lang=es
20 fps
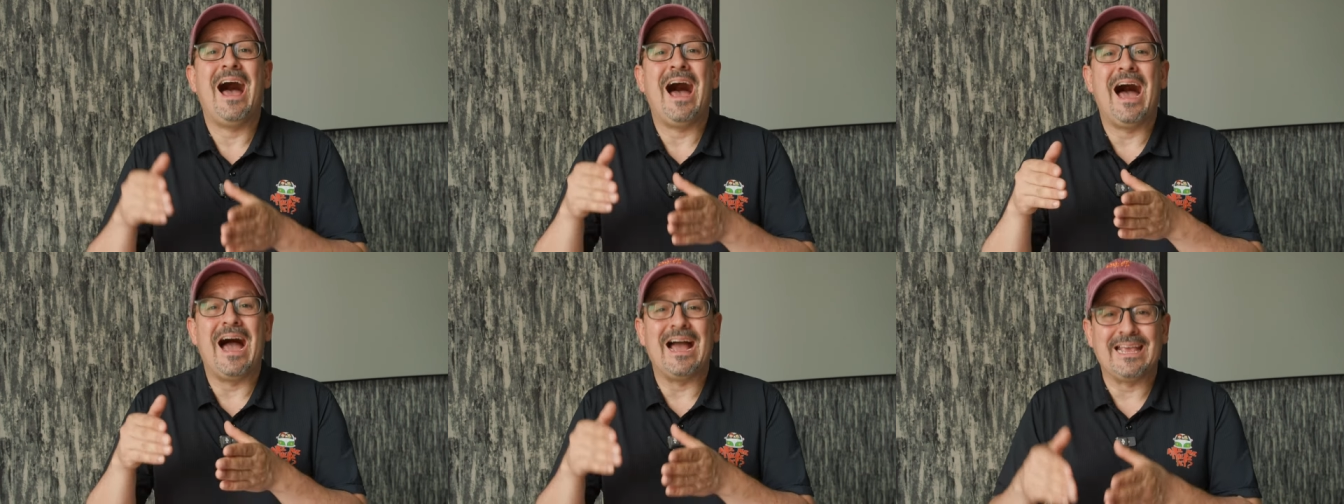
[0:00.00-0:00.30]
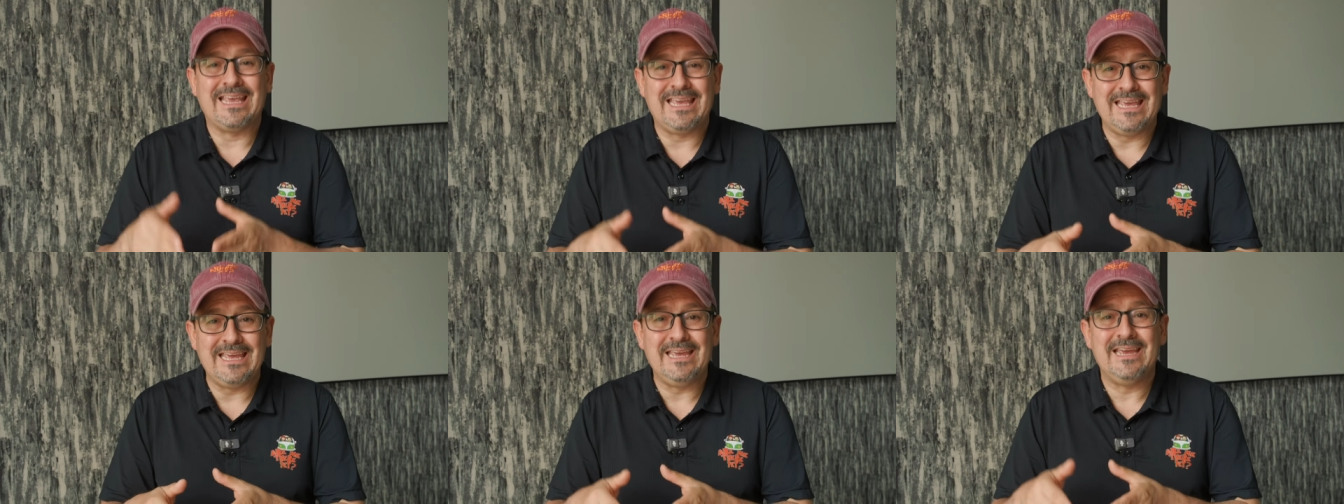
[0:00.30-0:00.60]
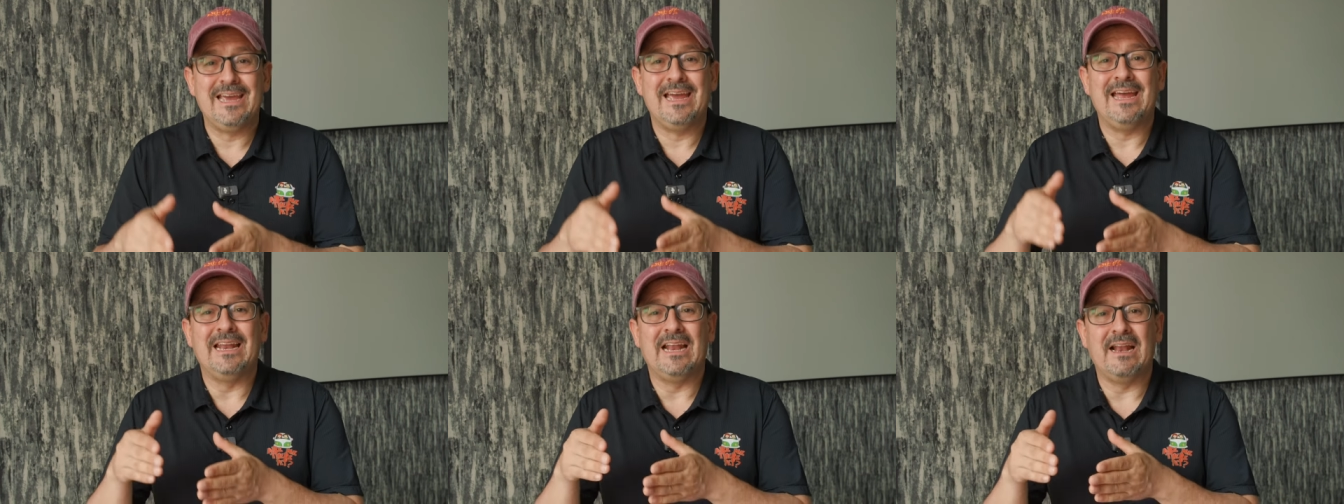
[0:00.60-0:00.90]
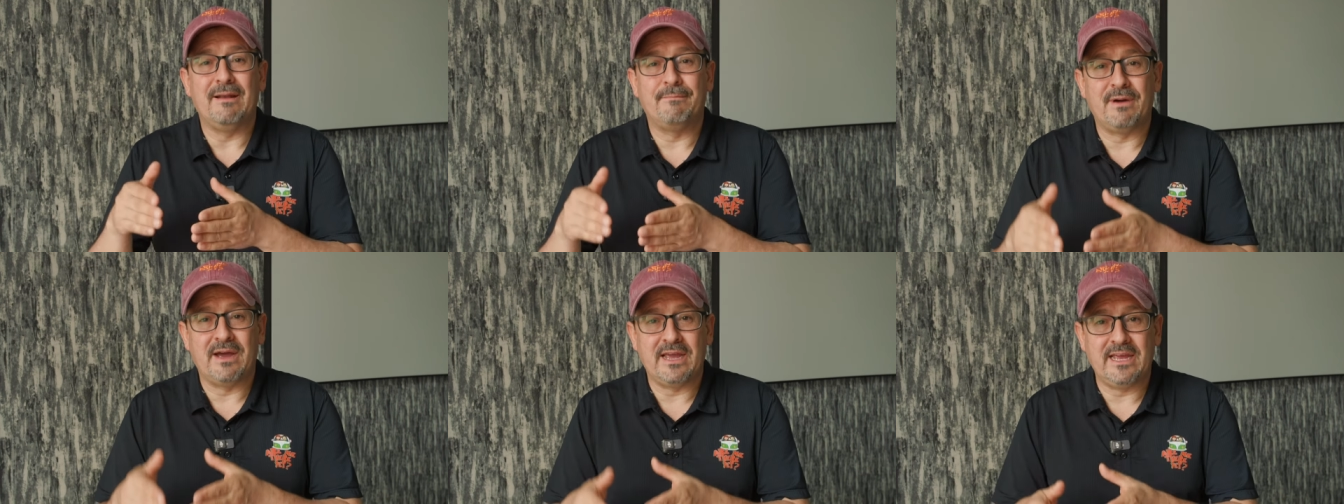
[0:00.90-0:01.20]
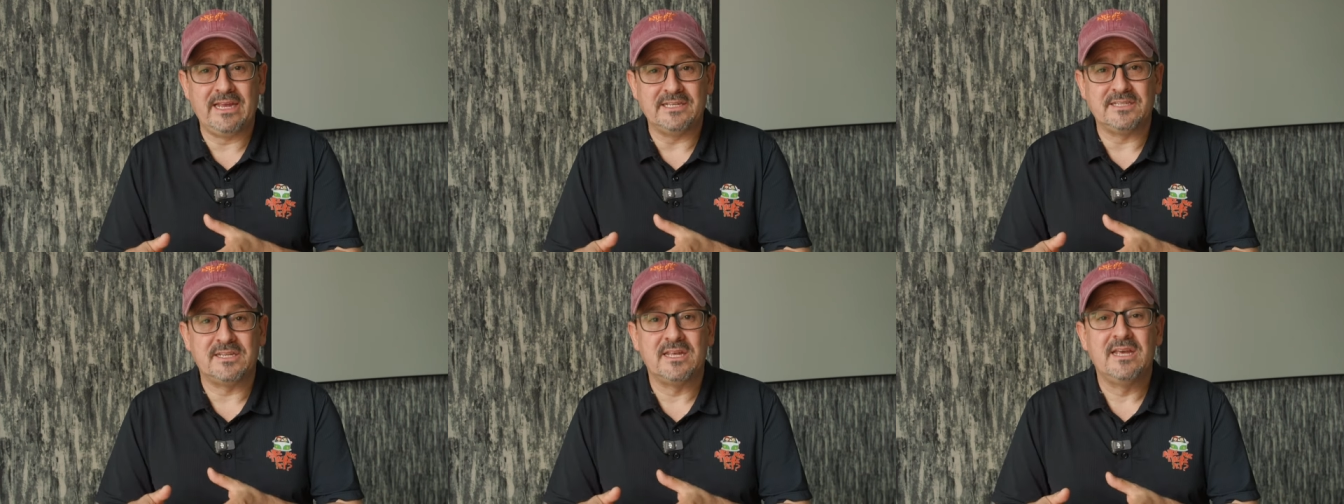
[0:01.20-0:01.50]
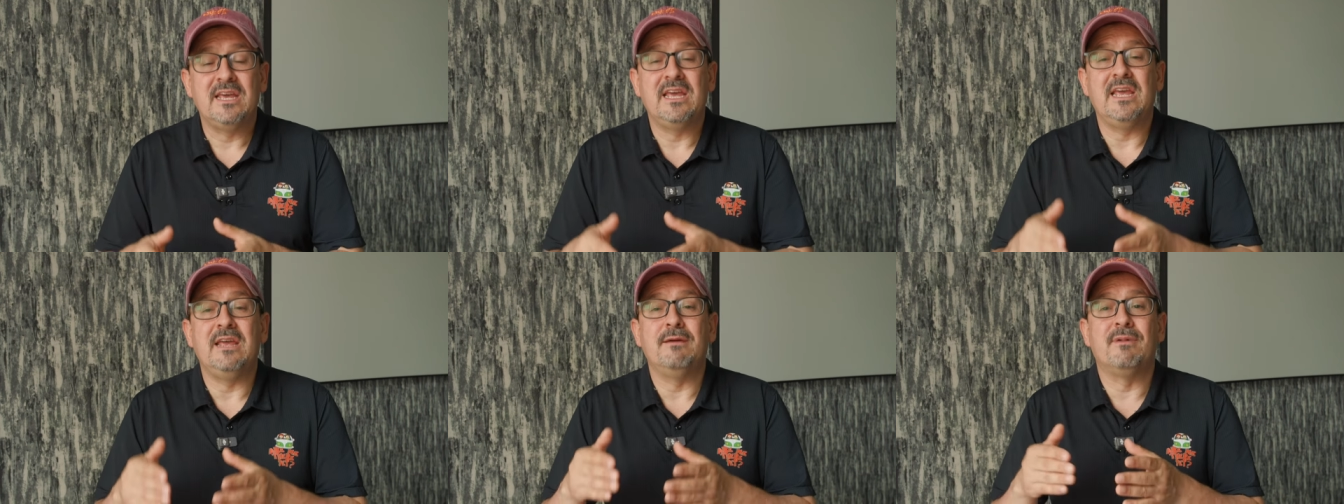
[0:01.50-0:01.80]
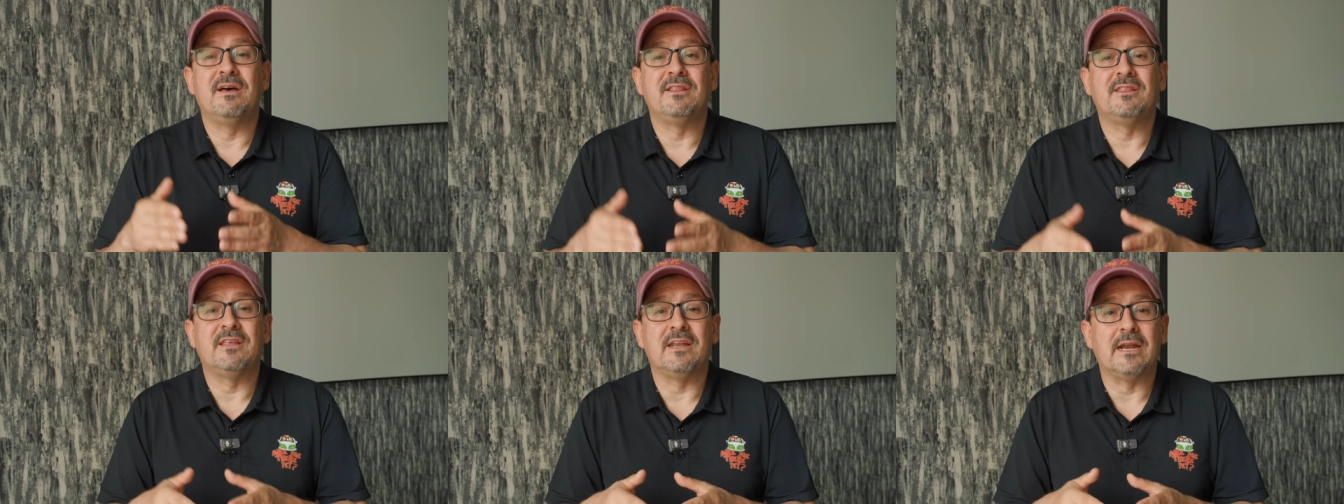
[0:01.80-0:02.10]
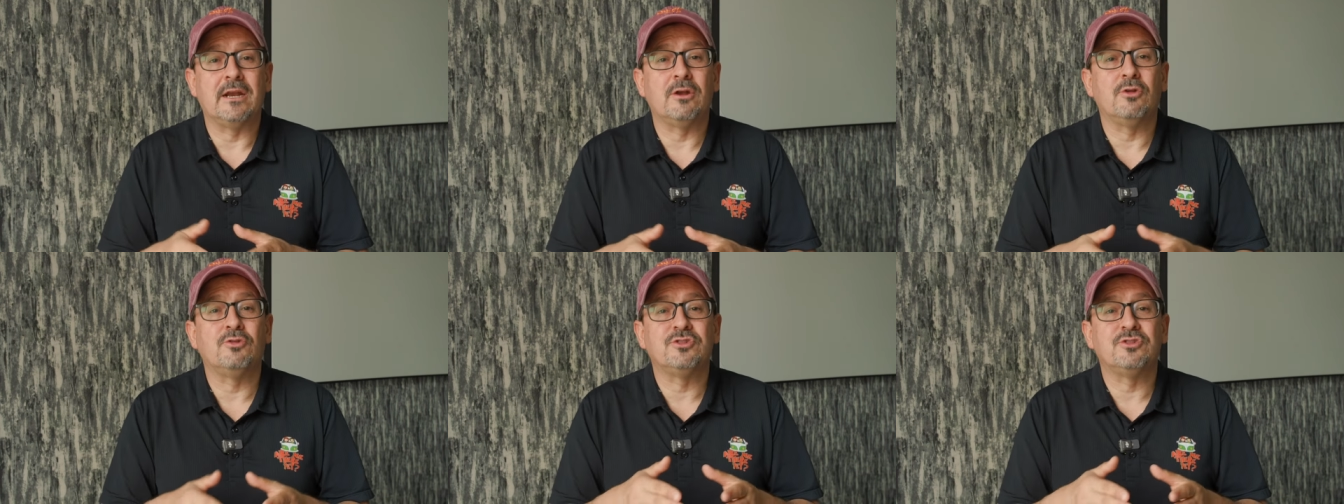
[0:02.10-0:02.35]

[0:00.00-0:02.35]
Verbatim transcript: aquí en el país y mantener